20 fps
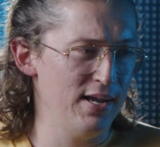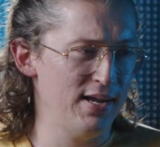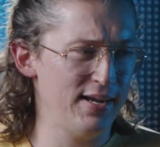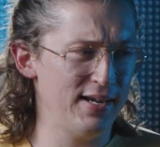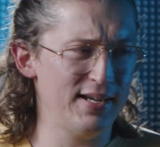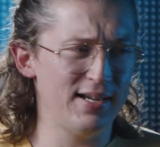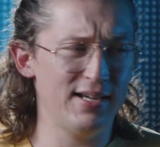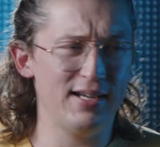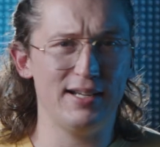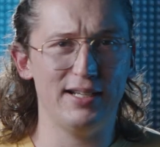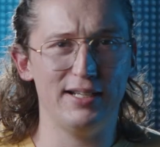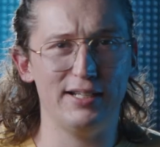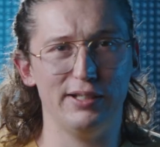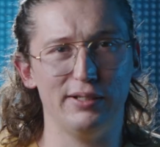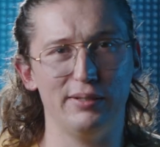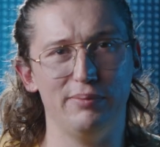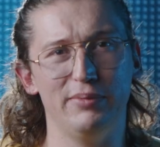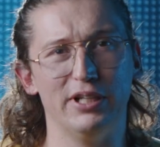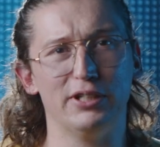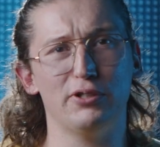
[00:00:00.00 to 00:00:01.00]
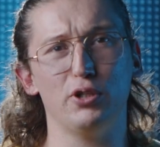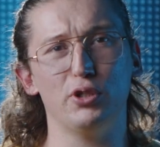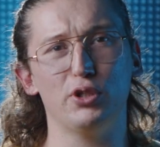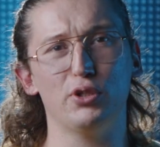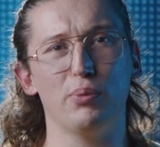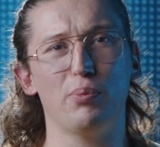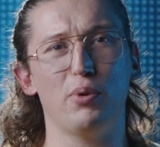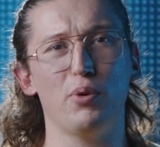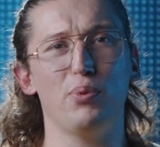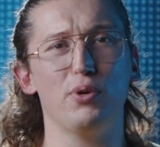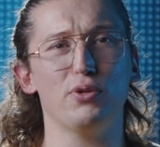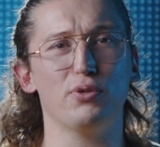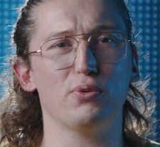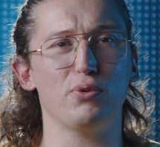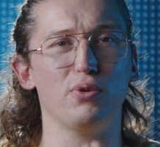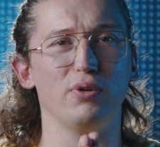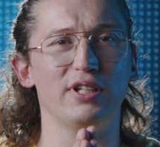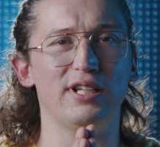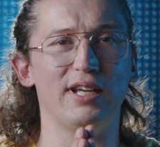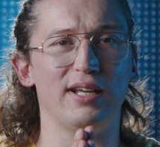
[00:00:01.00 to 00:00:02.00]
Ah, maintenant je te propose
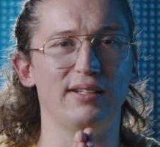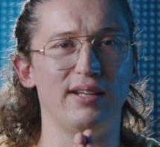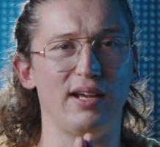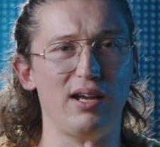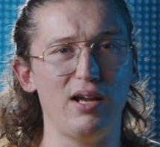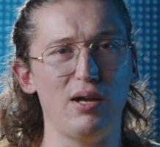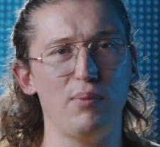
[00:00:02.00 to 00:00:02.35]
qu'on regarde